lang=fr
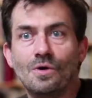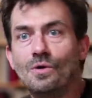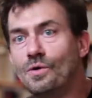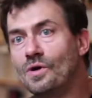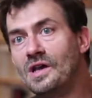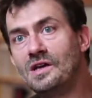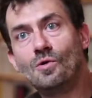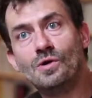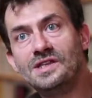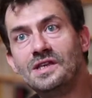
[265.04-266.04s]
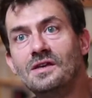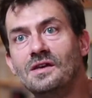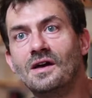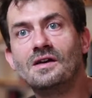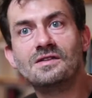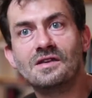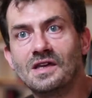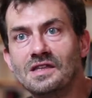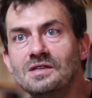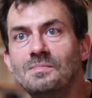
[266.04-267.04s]
au, collège, au lycée, hein,
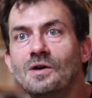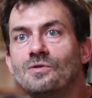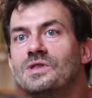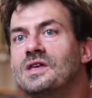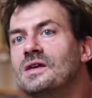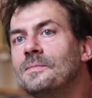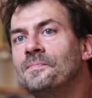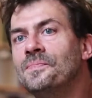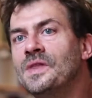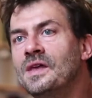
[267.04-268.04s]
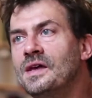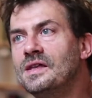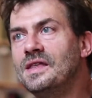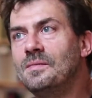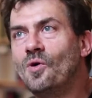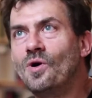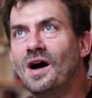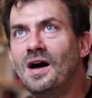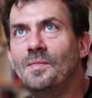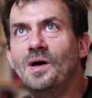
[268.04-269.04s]
ça, a disparu des
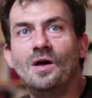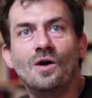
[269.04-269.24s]
programmes.